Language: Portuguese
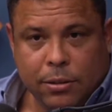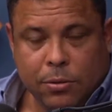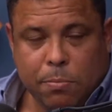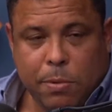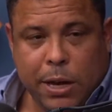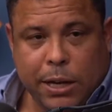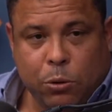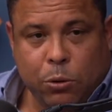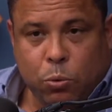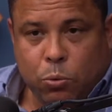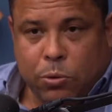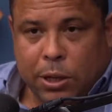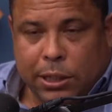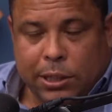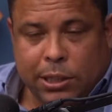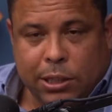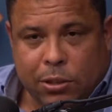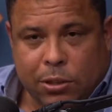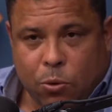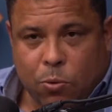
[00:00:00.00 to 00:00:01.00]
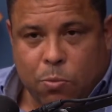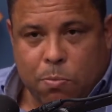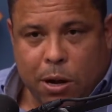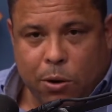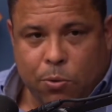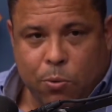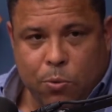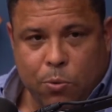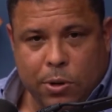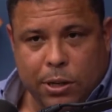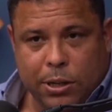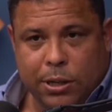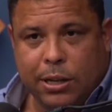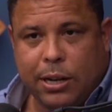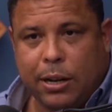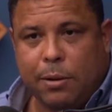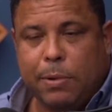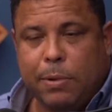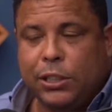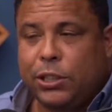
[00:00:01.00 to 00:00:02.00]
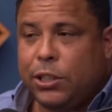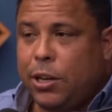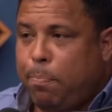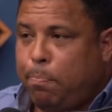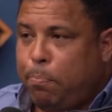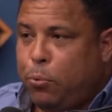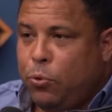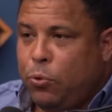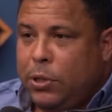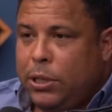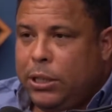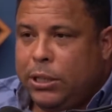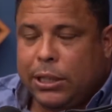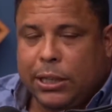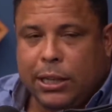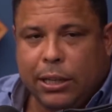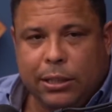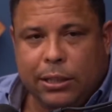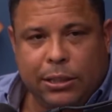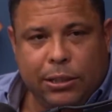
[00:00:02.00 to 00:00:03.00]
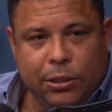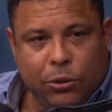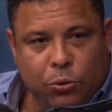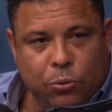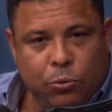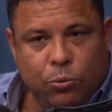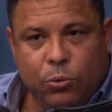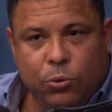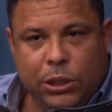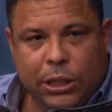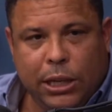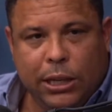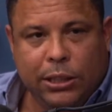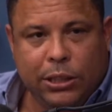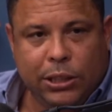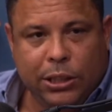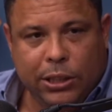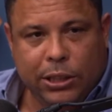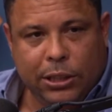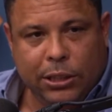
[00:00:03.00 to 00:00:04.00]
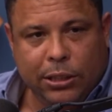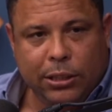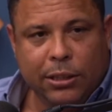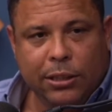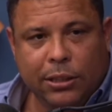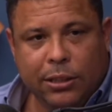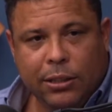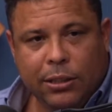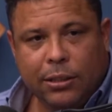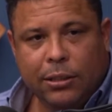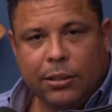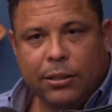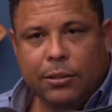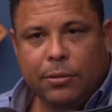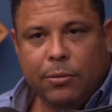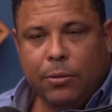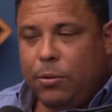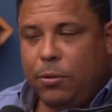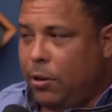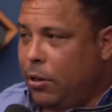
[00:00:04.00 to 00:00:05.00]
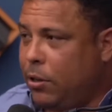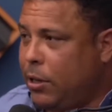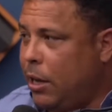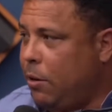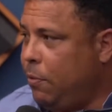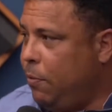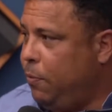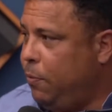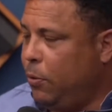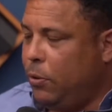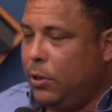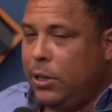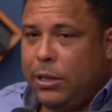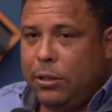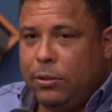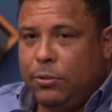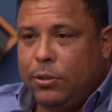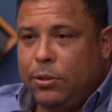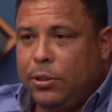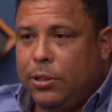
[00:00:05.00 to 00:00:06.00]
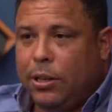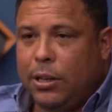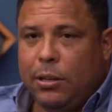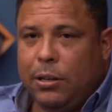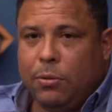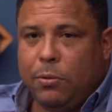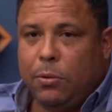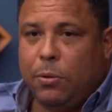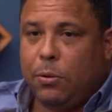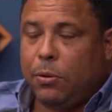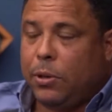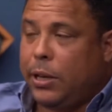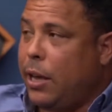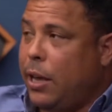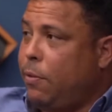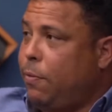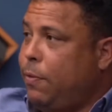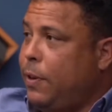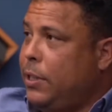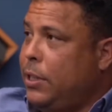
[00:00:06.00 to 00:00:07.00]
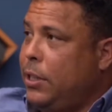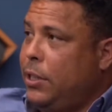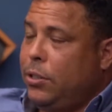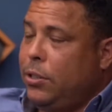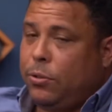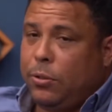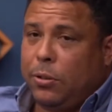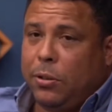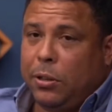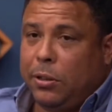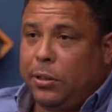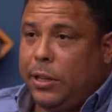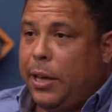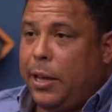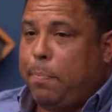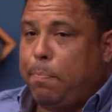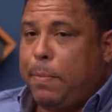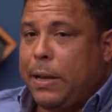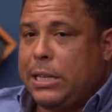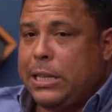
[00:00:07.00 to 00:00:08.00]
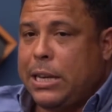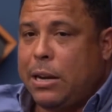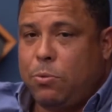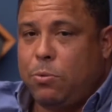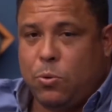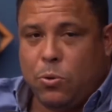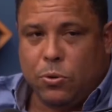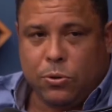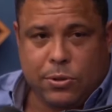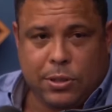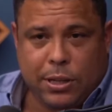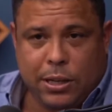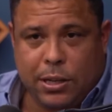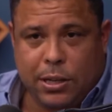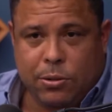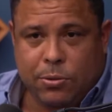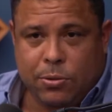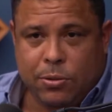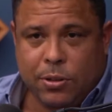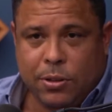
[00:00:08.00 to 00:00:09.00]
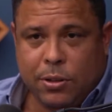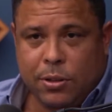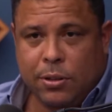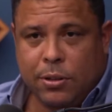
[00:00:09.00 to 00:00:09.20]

Como é que tu decide alguma coisa, cara? Imagina a política disso no dia a dia ou oh, eu quero fulano, ciclano, ou oh, quero fazer isso, eu tenho que passar no conselho.